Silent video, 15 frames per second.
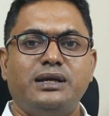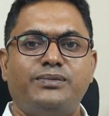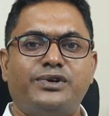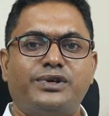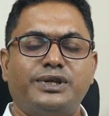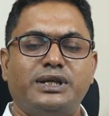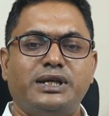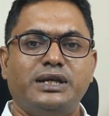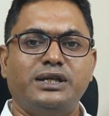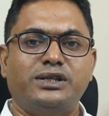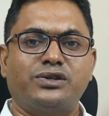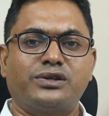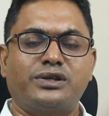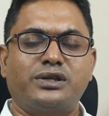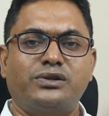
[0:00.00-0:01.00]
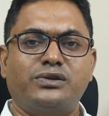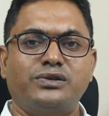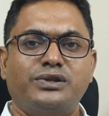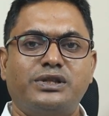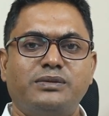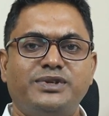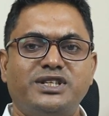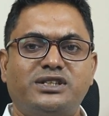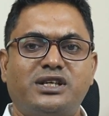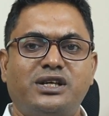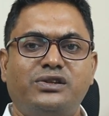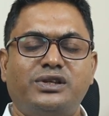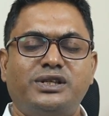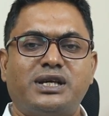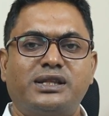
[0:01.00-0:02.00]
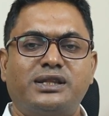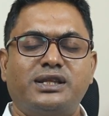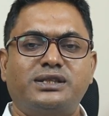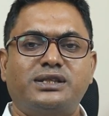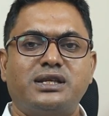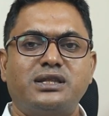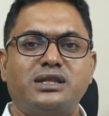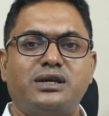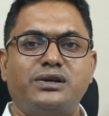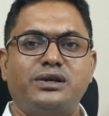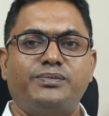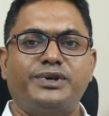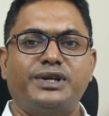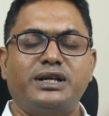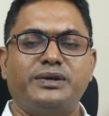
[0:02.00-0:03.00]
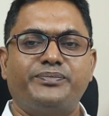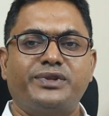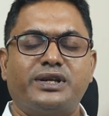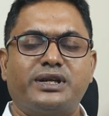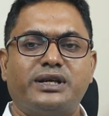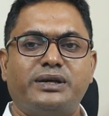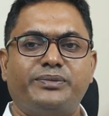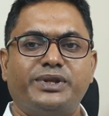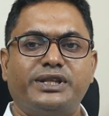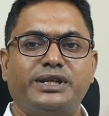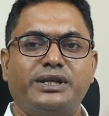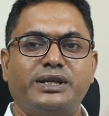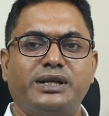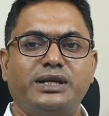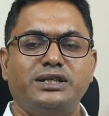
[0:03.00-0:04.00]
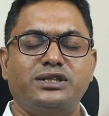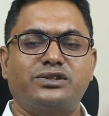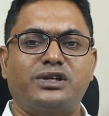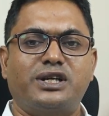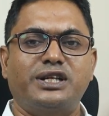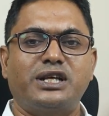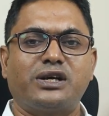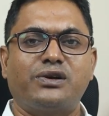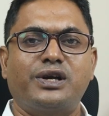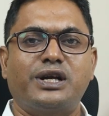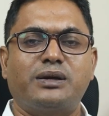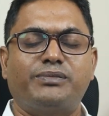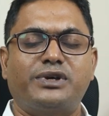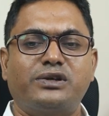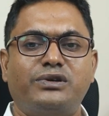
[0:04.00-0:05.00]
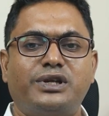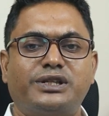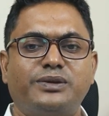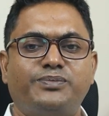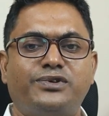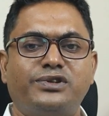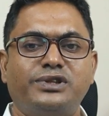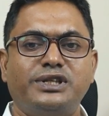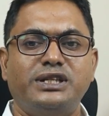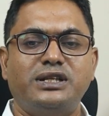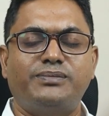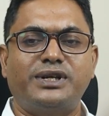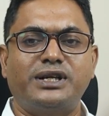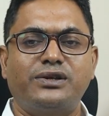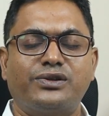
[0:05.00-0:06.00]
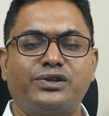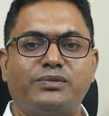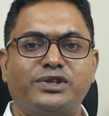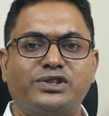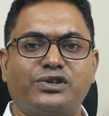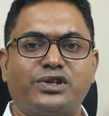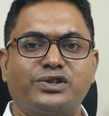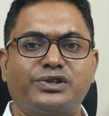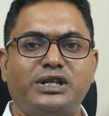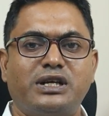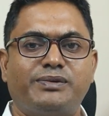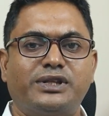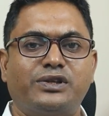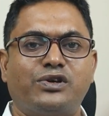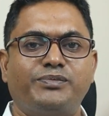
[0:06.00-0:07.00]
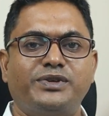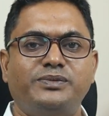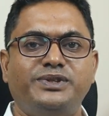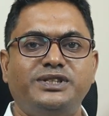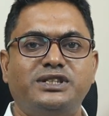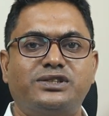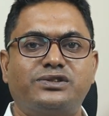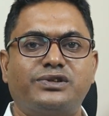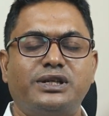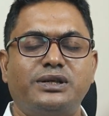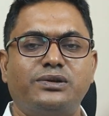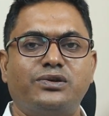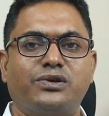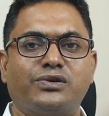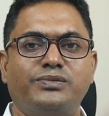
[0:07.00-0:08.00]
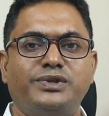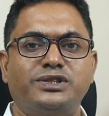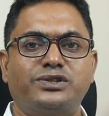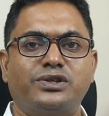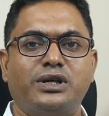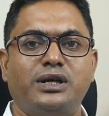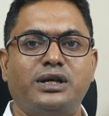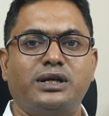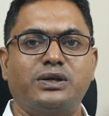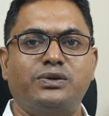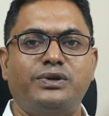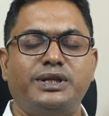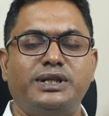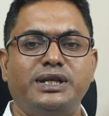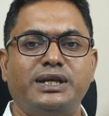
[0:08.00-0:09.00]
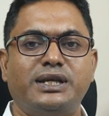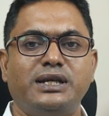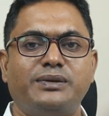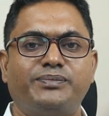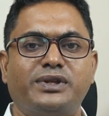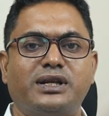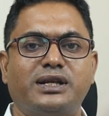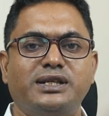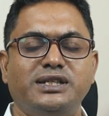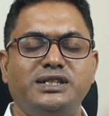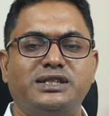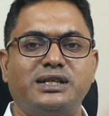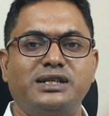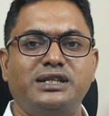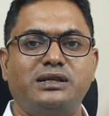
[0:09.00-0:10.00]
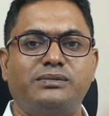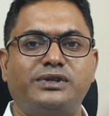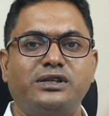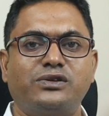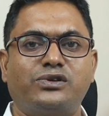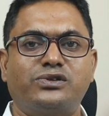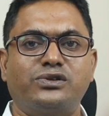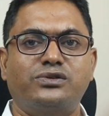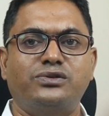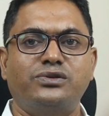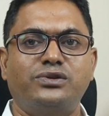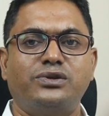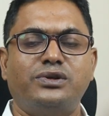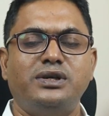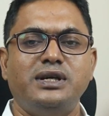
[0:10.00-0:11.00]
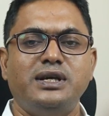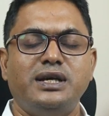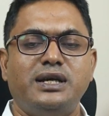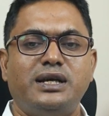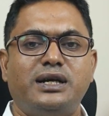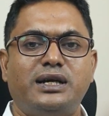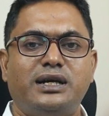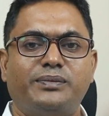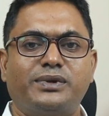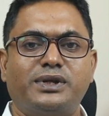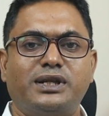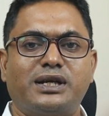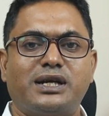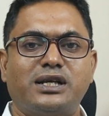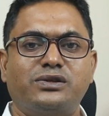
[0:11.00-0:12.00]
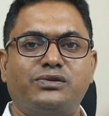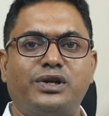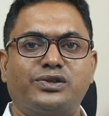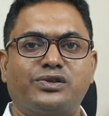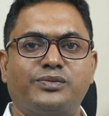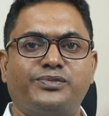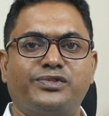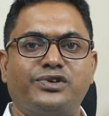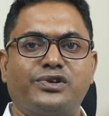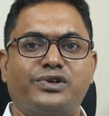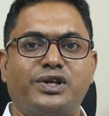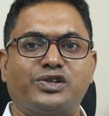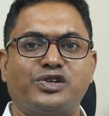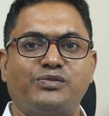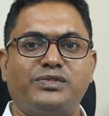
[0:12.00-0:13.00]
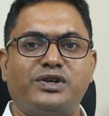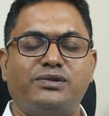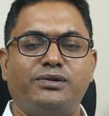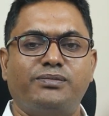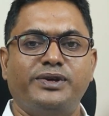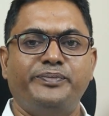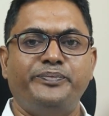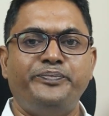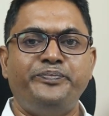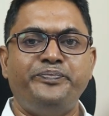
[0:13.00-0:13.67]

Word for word: এবং এ সংক্রান্ত যদি বিস্তারিত জানতে চান তাহলে পরে আপনারা আমাদের স্ক্রলে দেখানো নাম্বারগুলোতে ফোন দিতে পারেন অথবা সরাসরি আমাদের অফিস ভিজিট করে ডকুমেন্টসগুলো দেখে আপনারা ডিসিশান নিতে পারেন কত দ্রুত আপনাদের কাজগুলো সম্পূর্ণ করা সম্ভব হবে